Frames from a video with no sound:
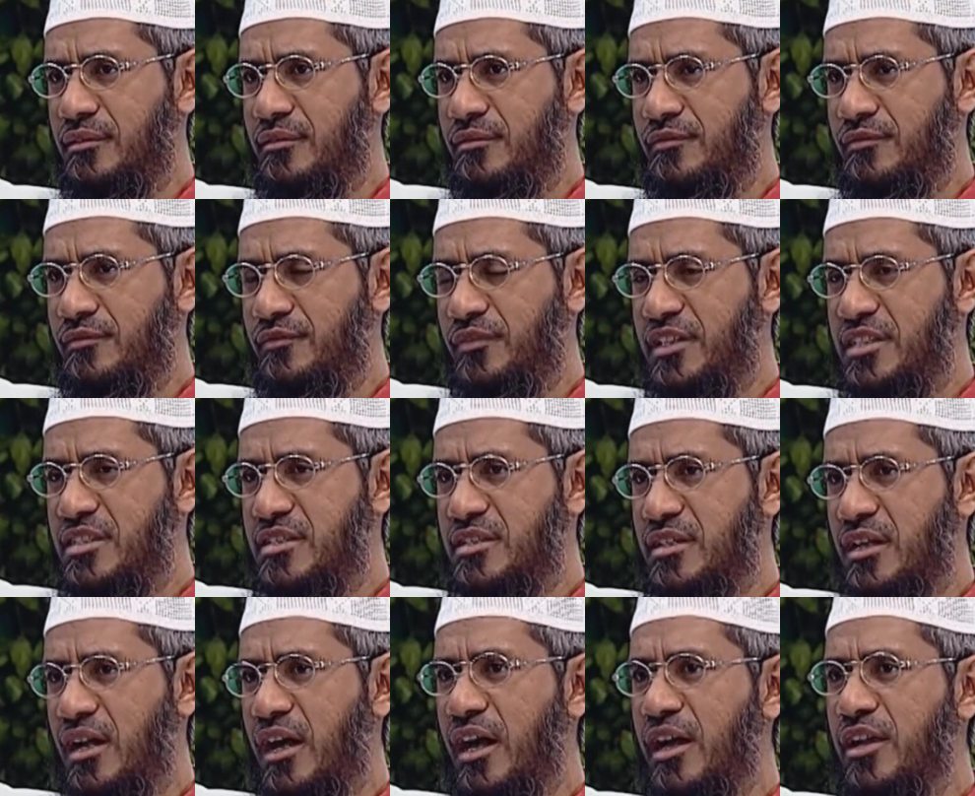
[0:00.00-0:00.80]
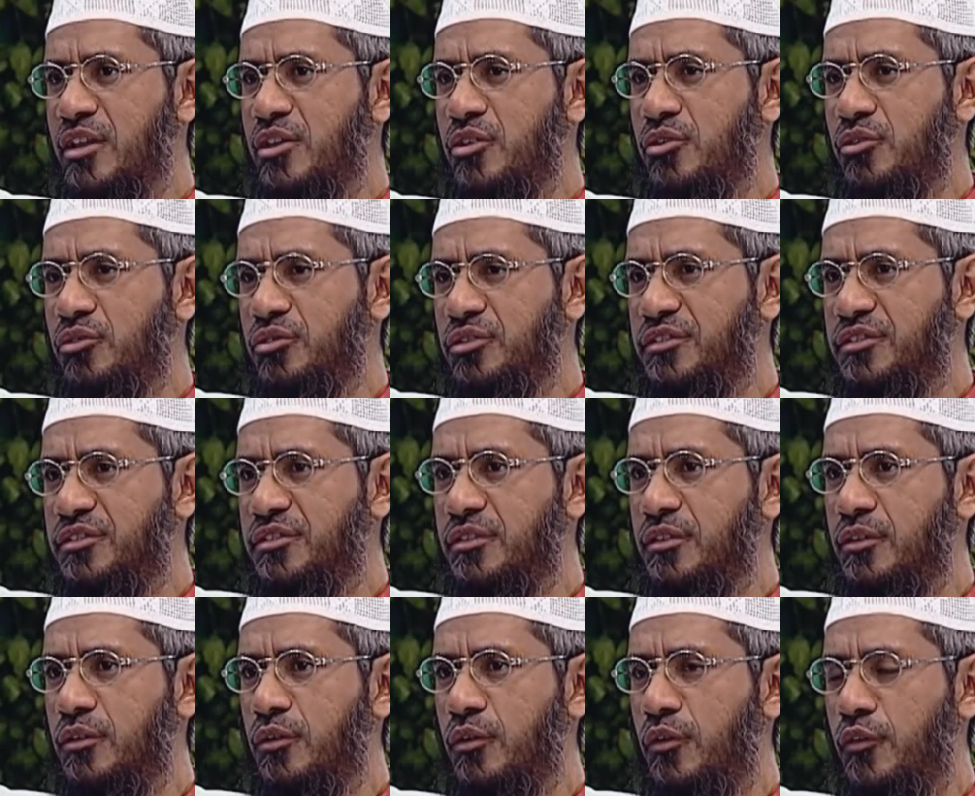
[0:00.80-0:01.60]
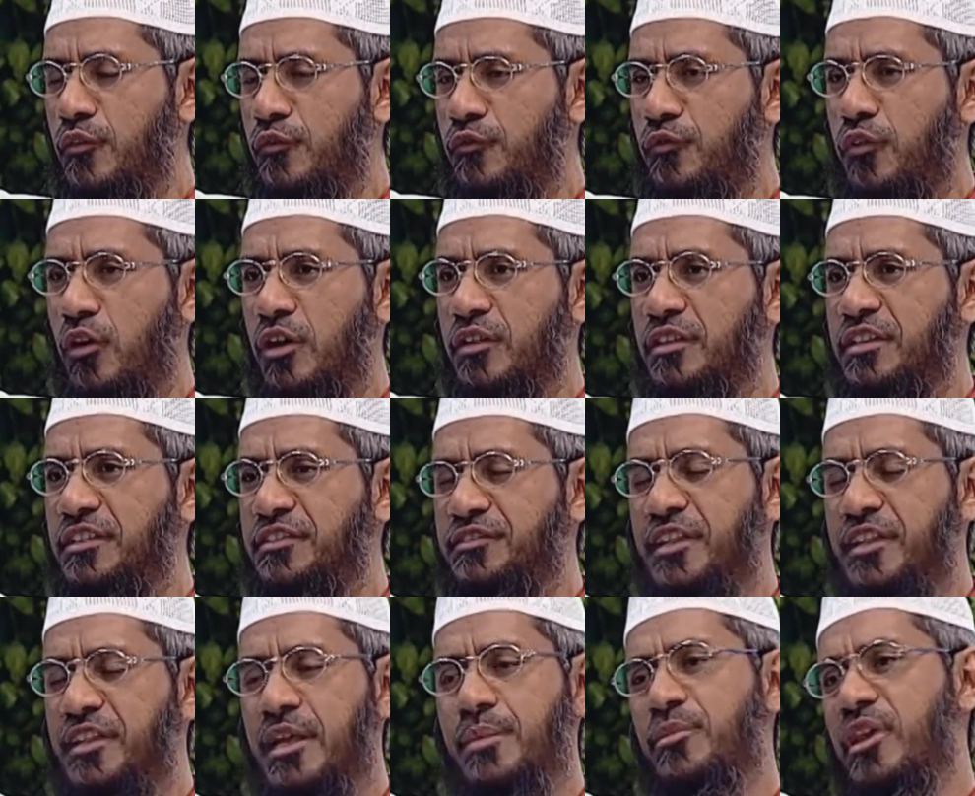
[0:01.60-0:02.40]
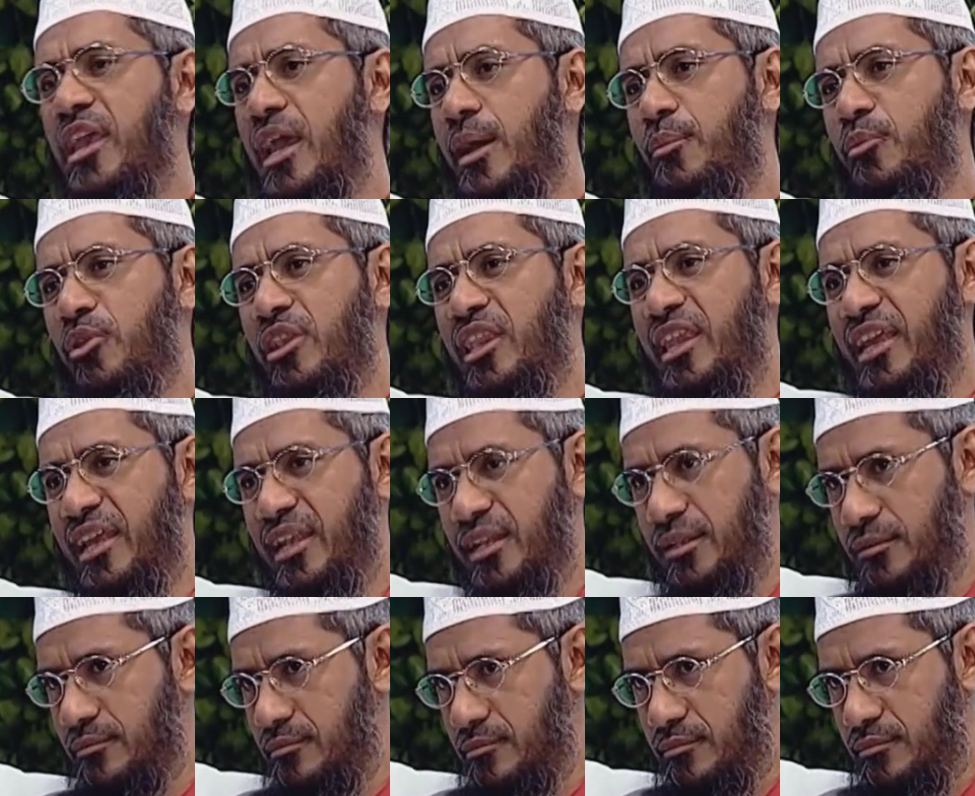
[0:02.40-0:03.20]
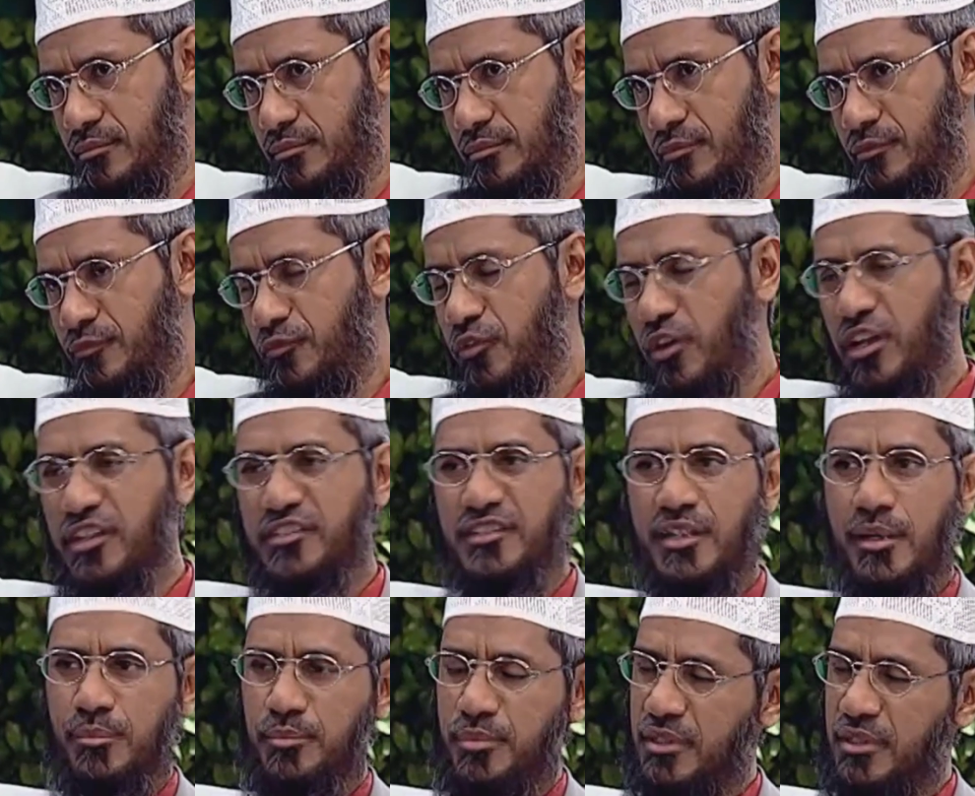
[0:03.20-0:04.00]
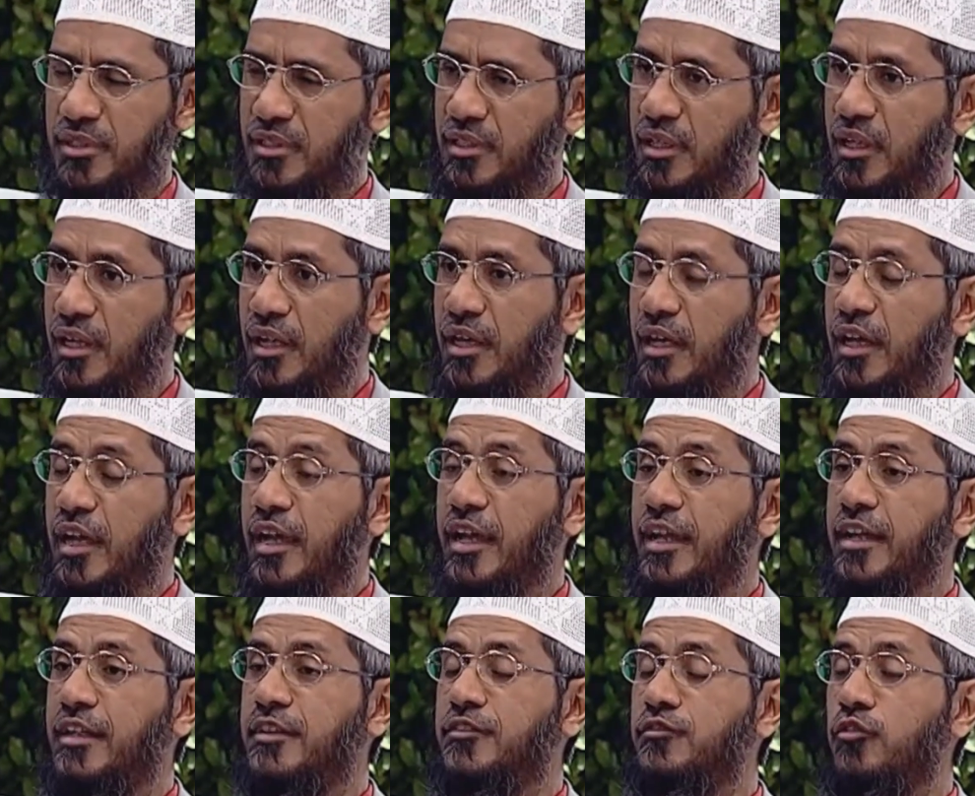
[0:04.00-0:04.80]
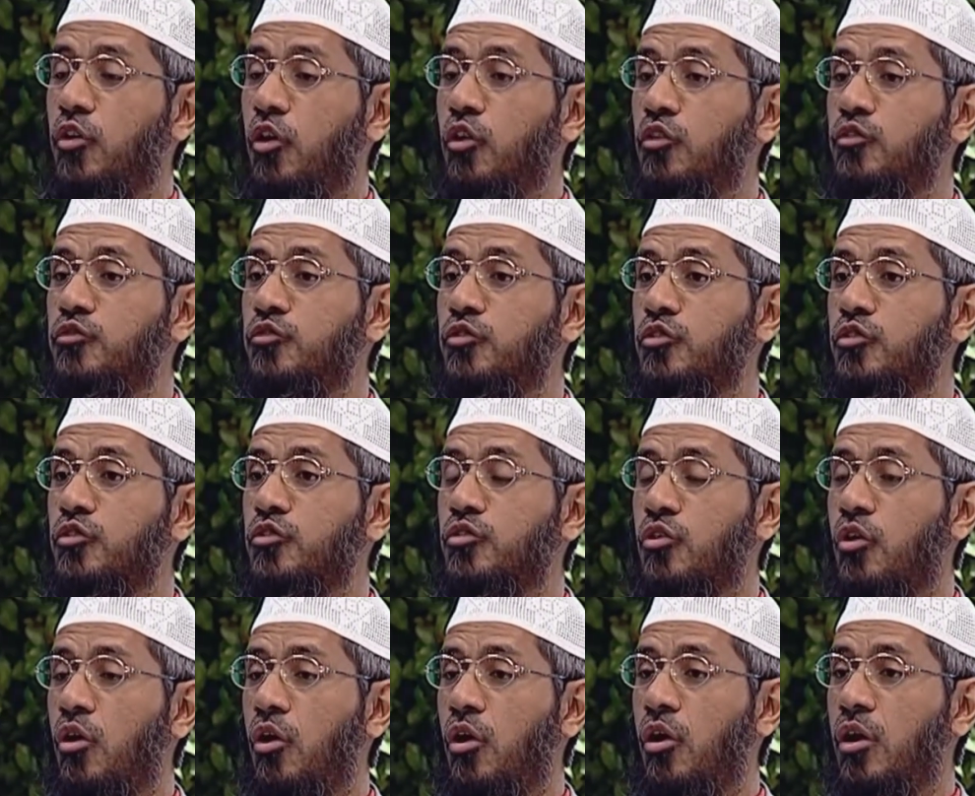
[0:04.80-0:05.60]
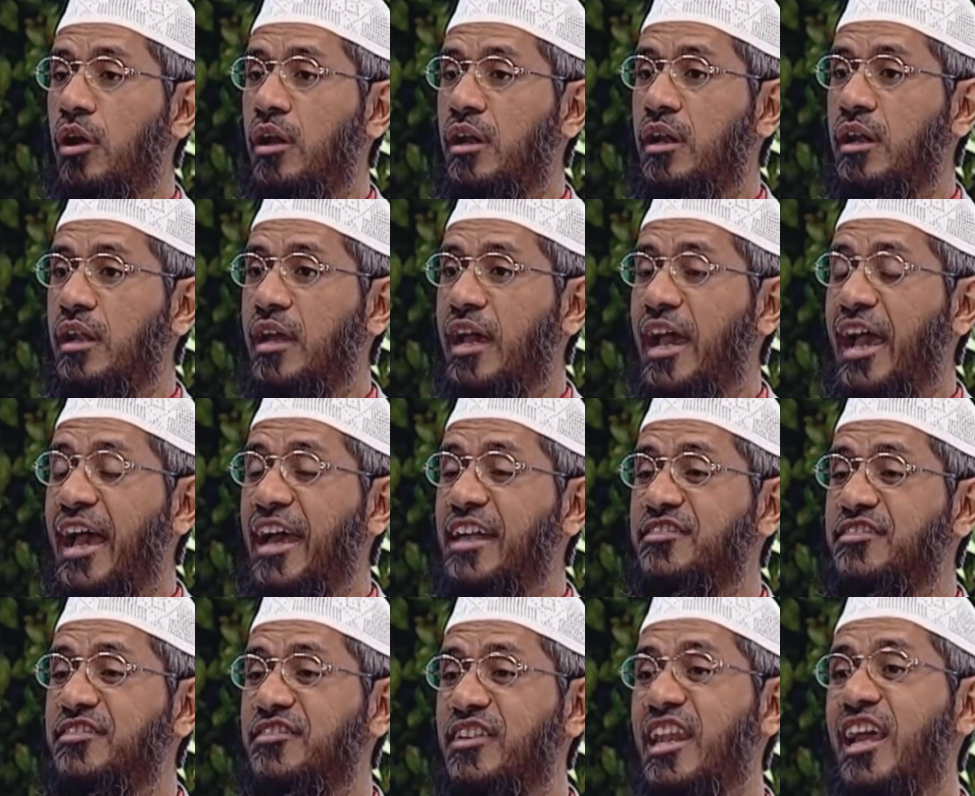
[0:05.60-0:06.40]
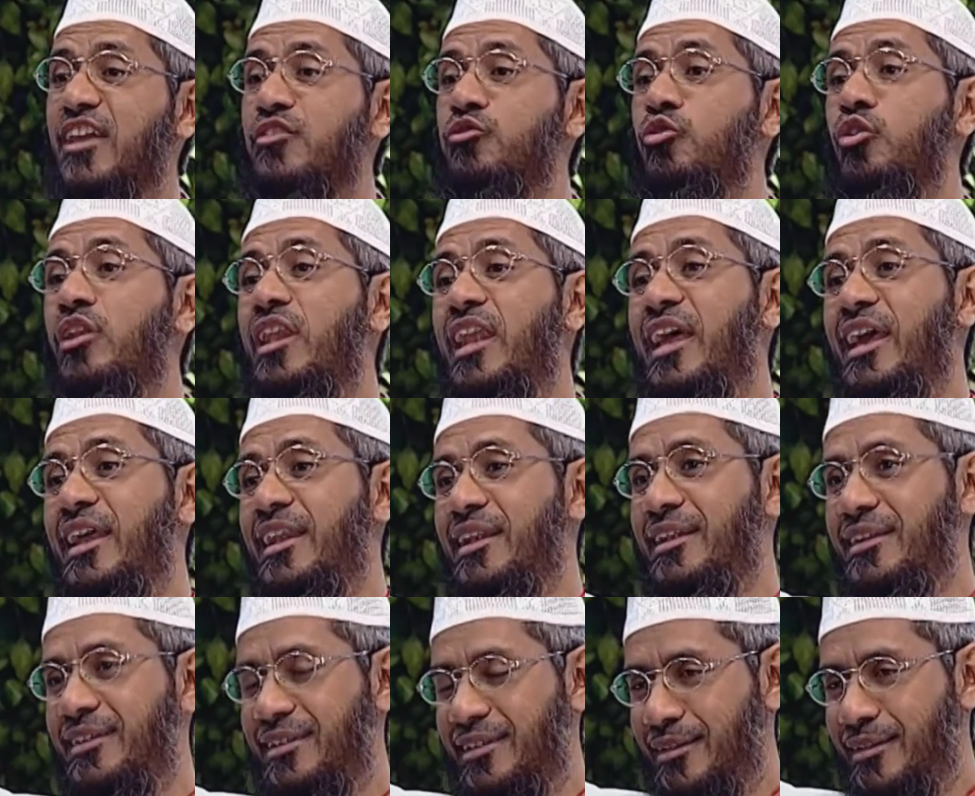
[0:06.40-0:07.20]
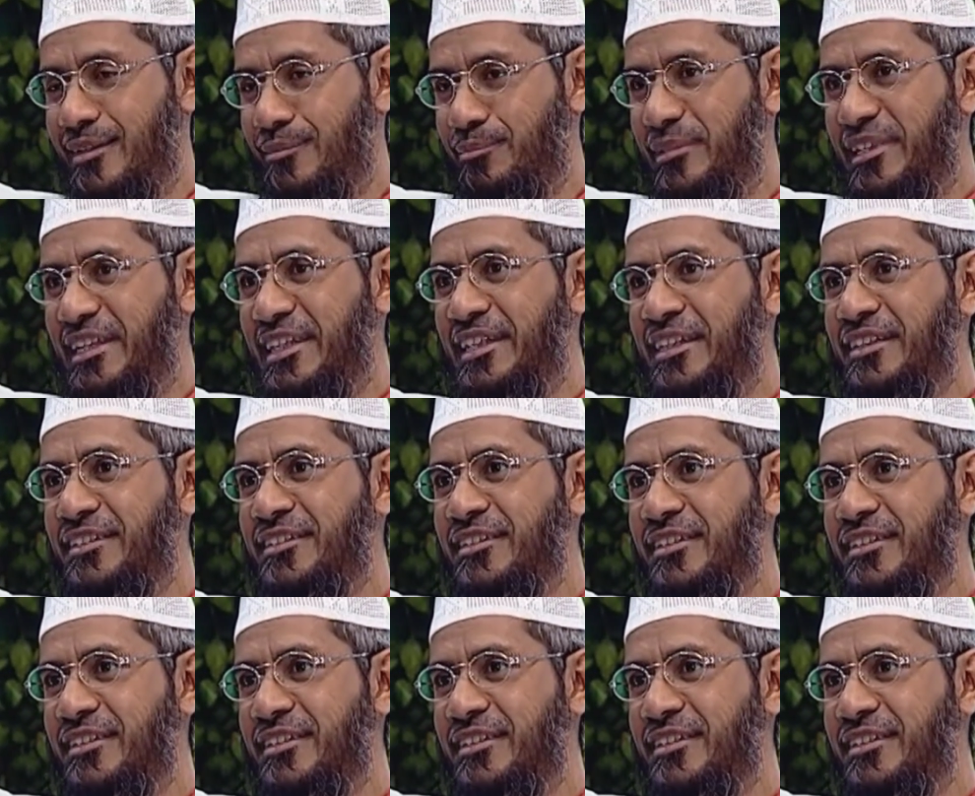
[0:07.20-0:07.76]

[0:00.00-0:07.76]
অনেক সময় অন্য শব্দ ব্যবহার করা হয় যেমন ধরেন এই নামাজকে আরও বলা হয় সালাতুল্লাহল মানে